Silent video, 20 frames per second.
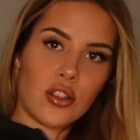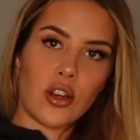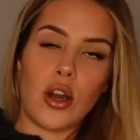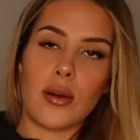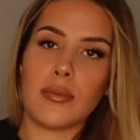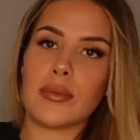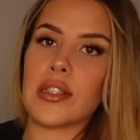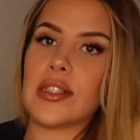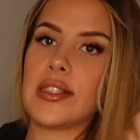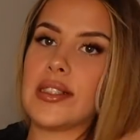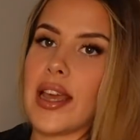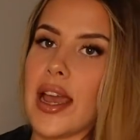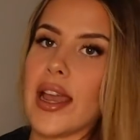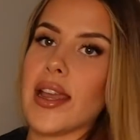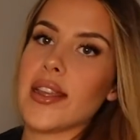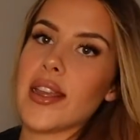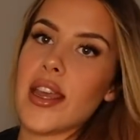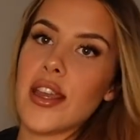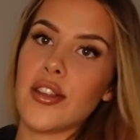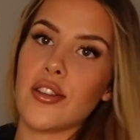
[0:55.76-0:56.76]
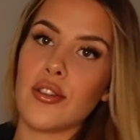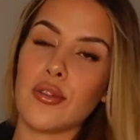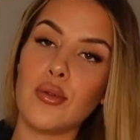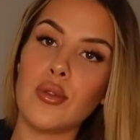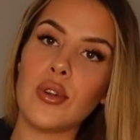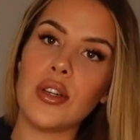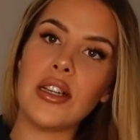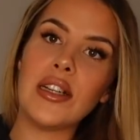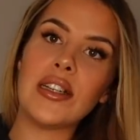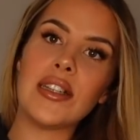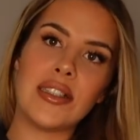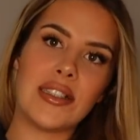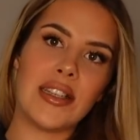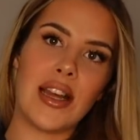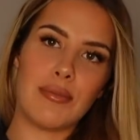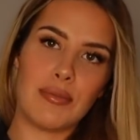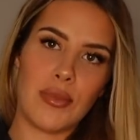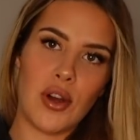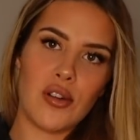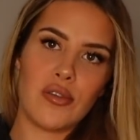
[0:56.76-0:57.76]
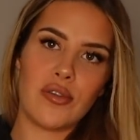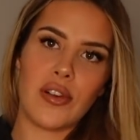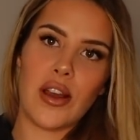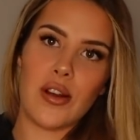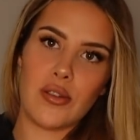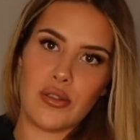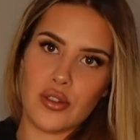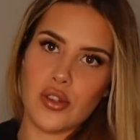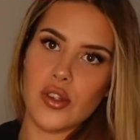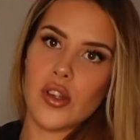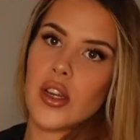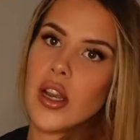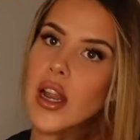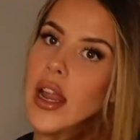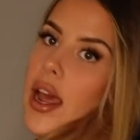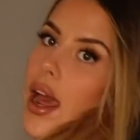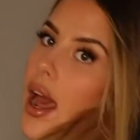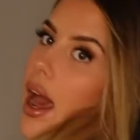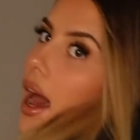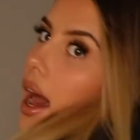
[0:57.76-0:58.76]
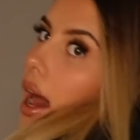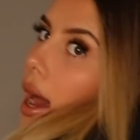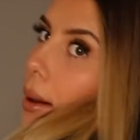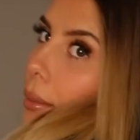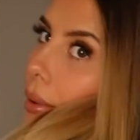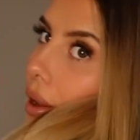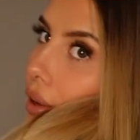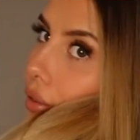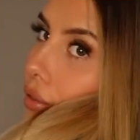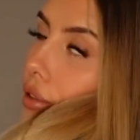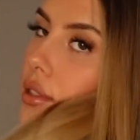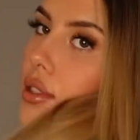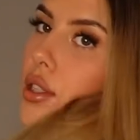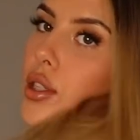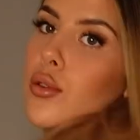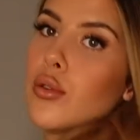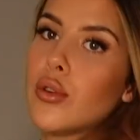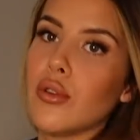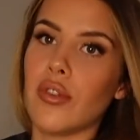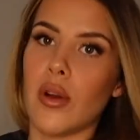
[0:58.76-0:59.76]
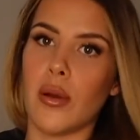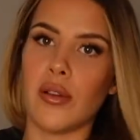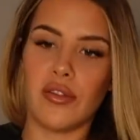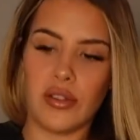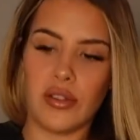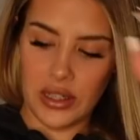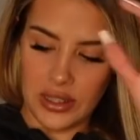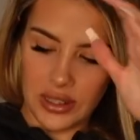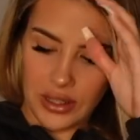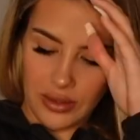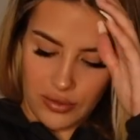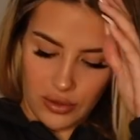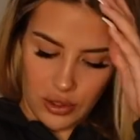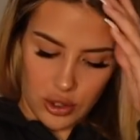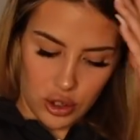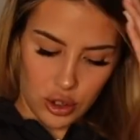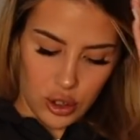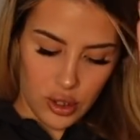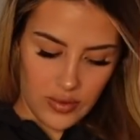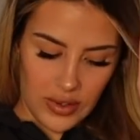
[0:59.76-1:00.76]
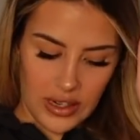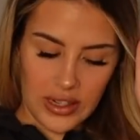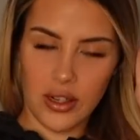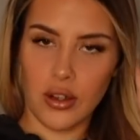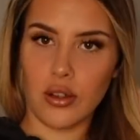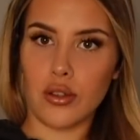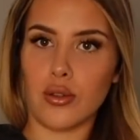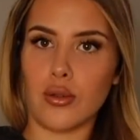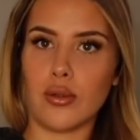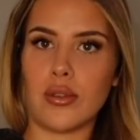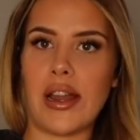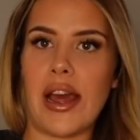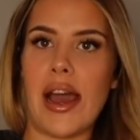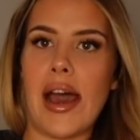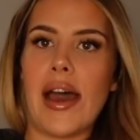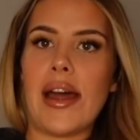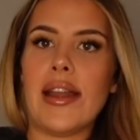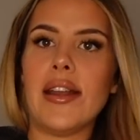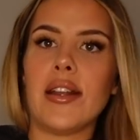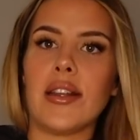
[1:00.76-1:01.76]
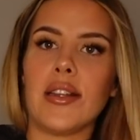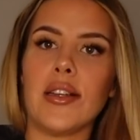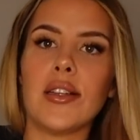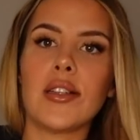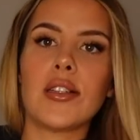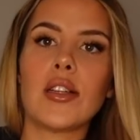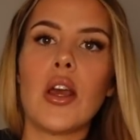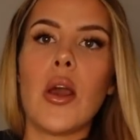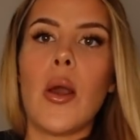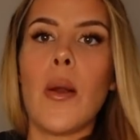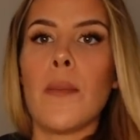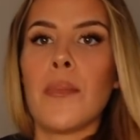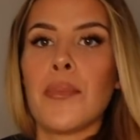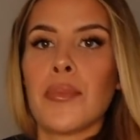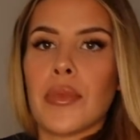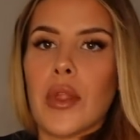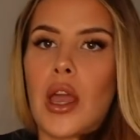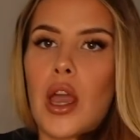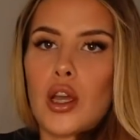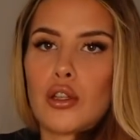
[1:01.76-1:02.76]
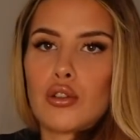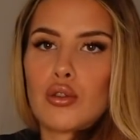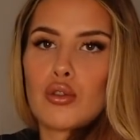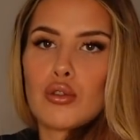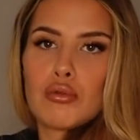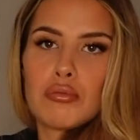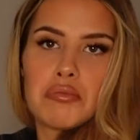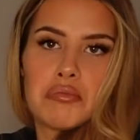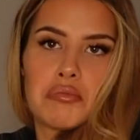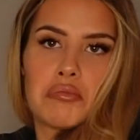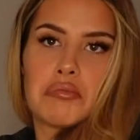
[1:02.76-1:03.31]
kommt, ist die eigentlich echt cool. Die ist halt baufrei und dünn, aber ich finde sie cool, vor allem ich sie voll schön, weil die auch so nah anliegt. Also,